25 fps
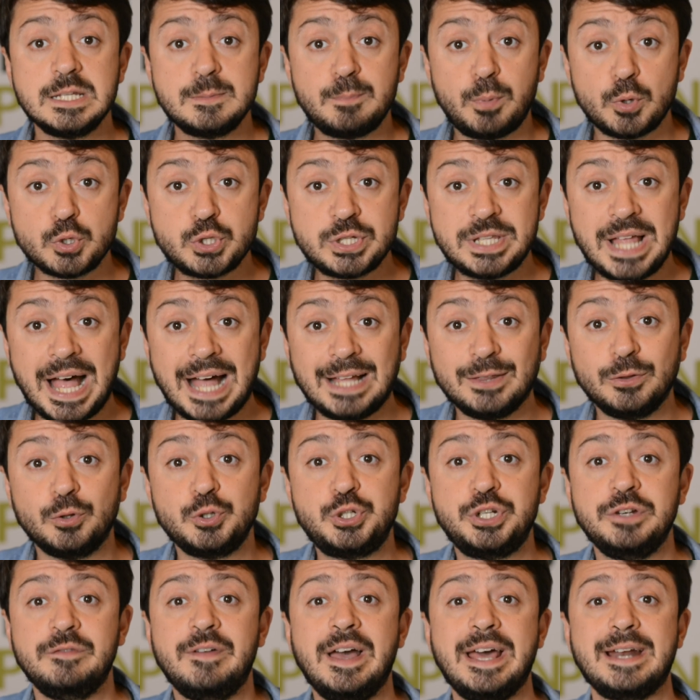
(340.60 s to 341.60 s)

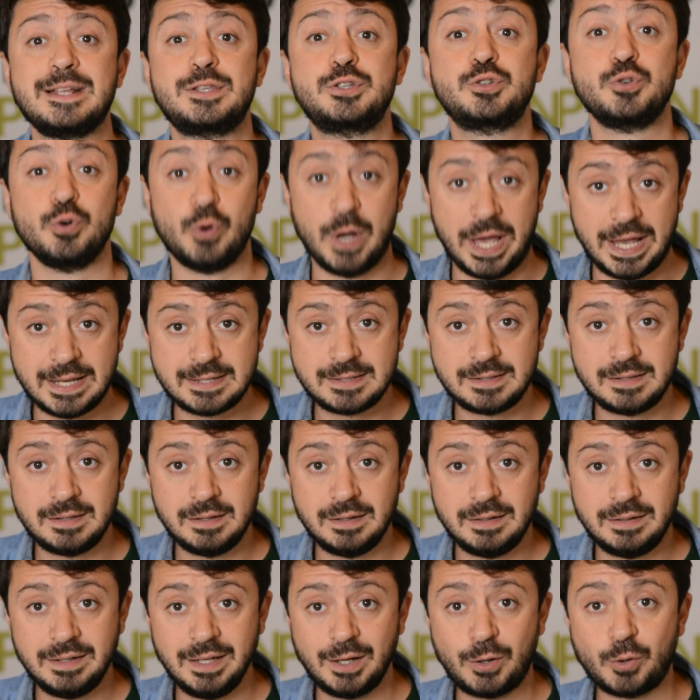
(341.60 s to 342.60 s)
Spostandoci verso est,
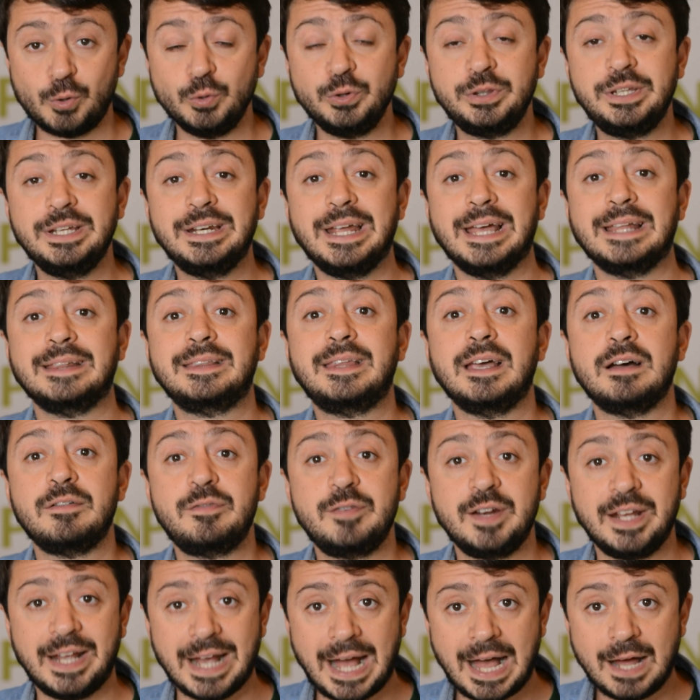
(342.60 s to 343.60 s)
nel continente
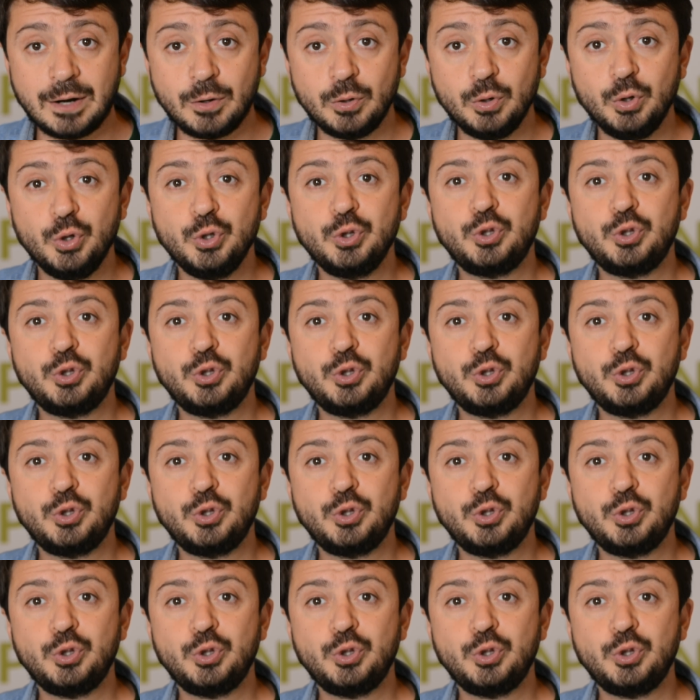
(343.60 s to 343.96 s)
africano,